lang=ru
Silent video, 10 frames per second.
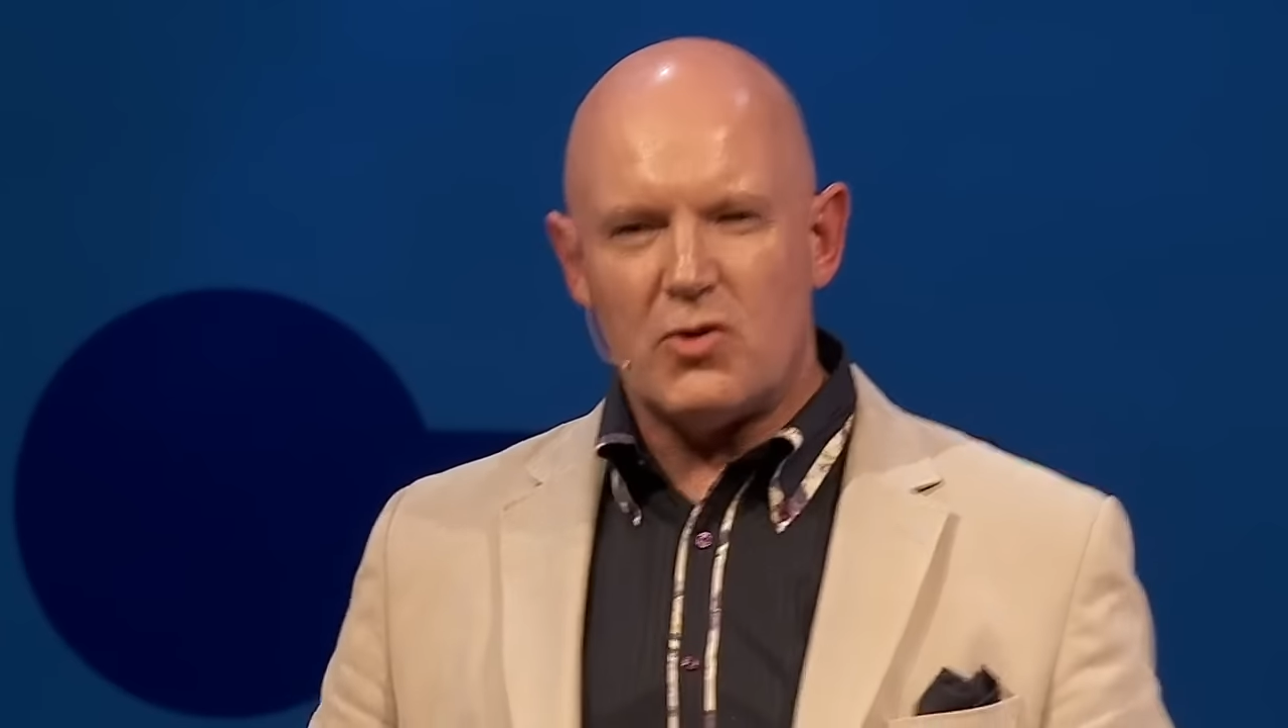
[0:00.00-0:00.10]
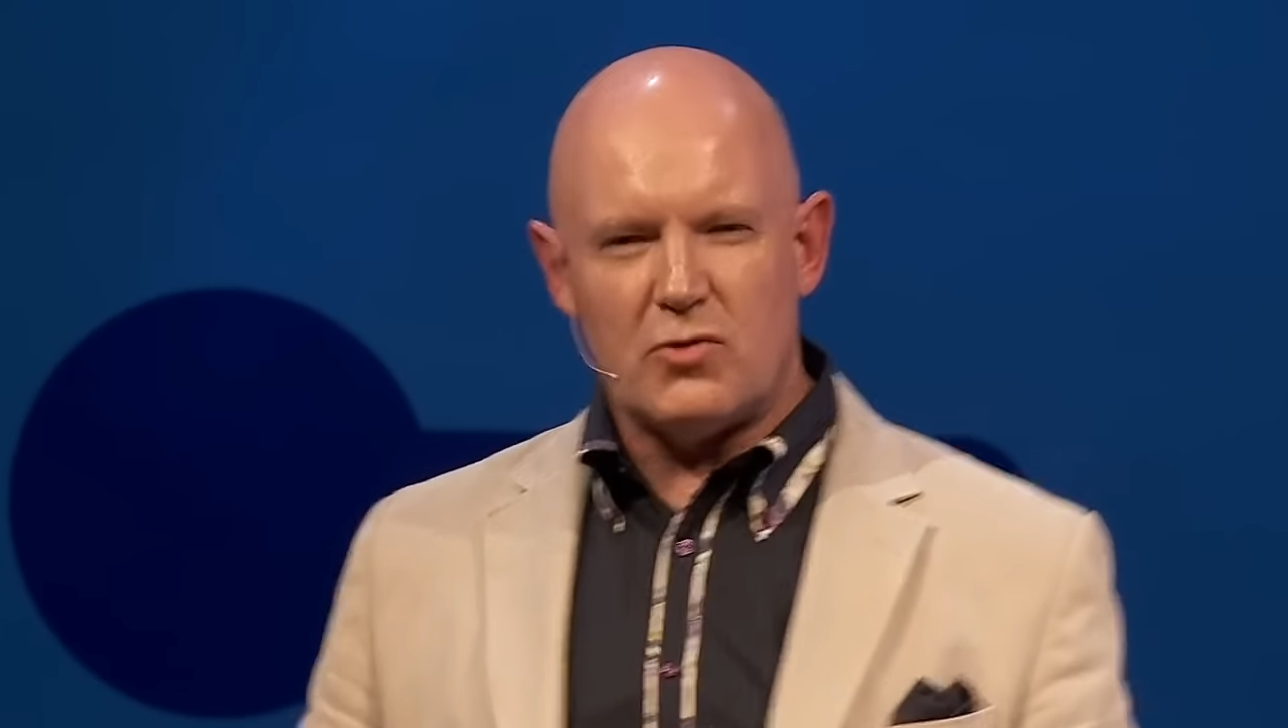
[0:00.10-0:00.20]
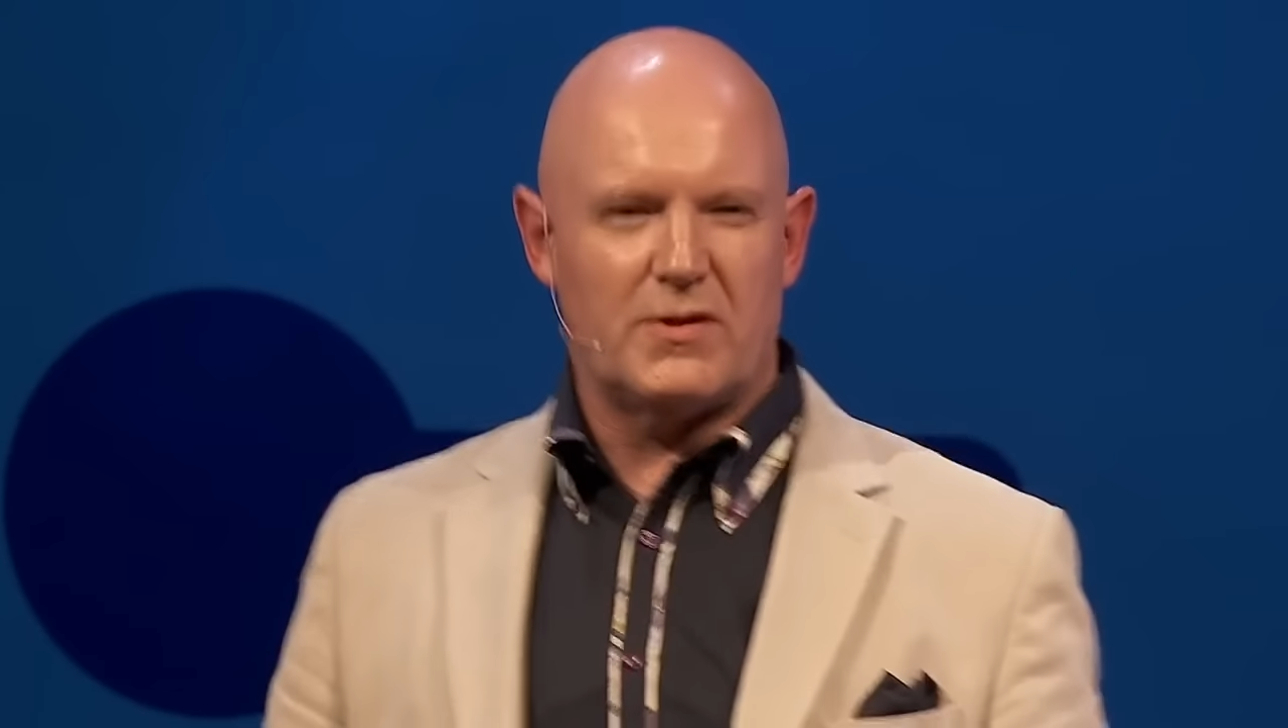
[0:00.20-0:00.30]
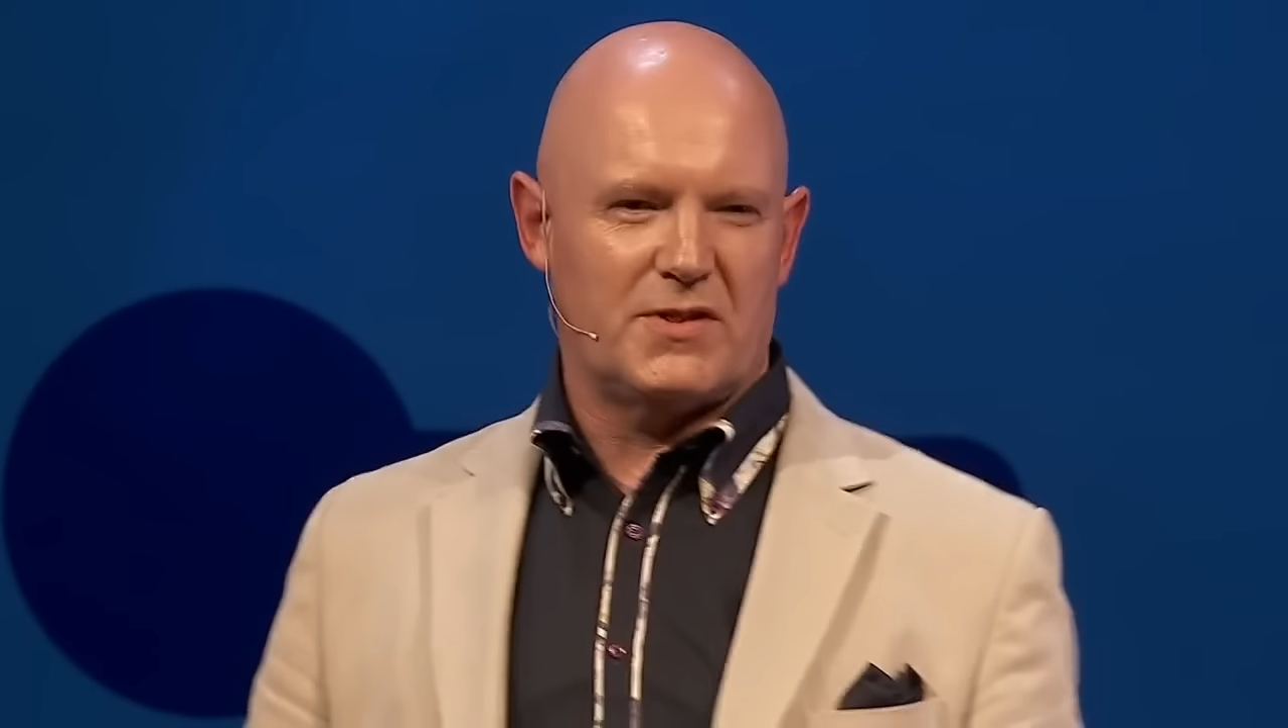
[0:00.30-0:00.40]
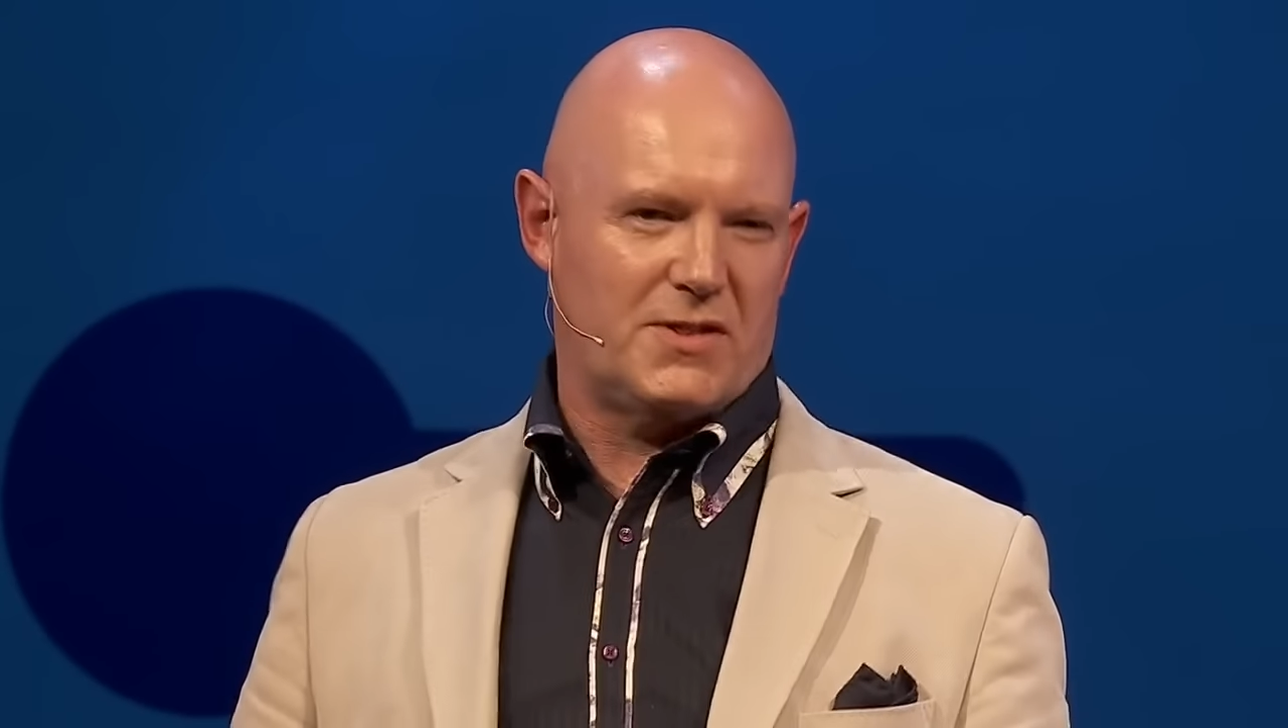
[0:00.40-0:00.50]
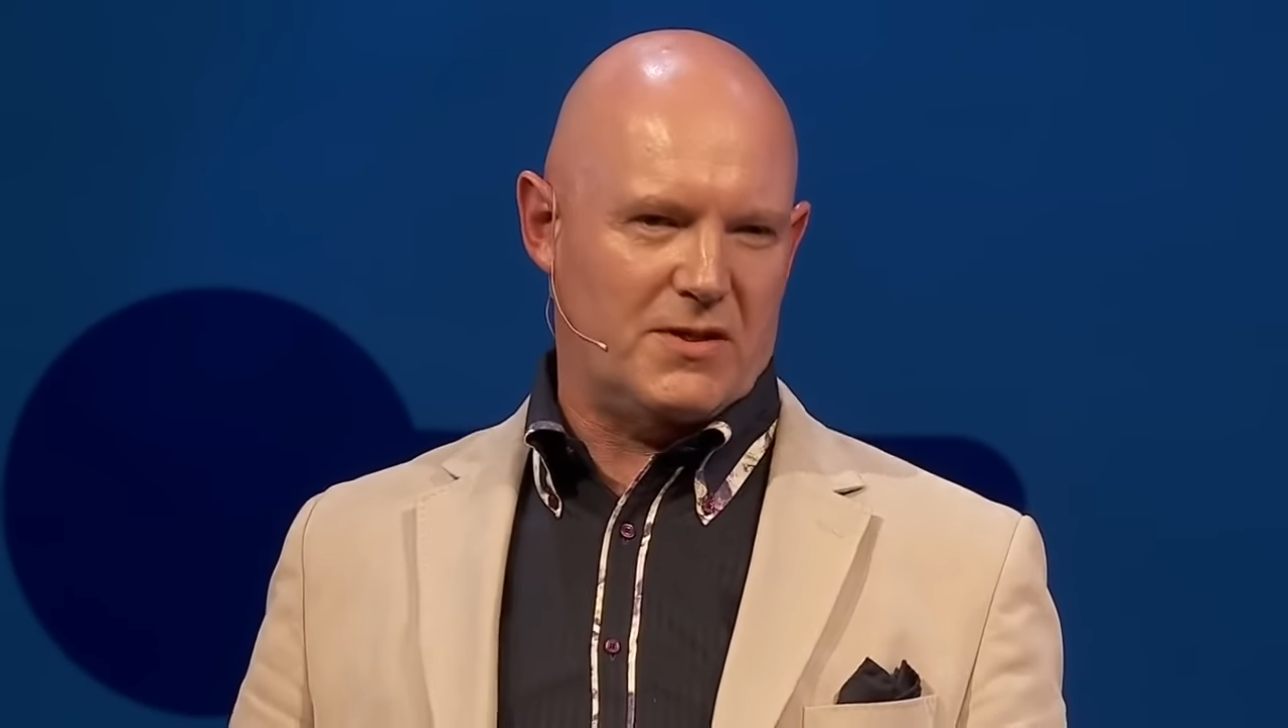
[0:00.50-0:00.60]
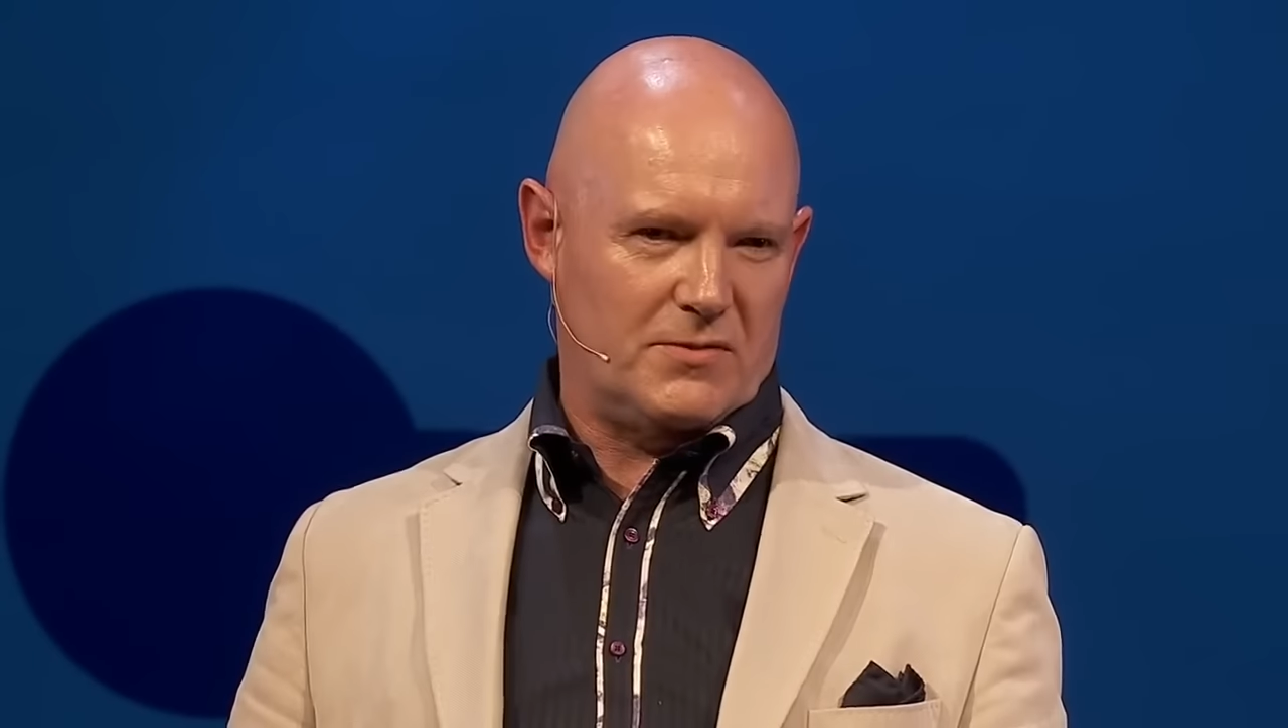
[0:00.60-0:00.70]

основы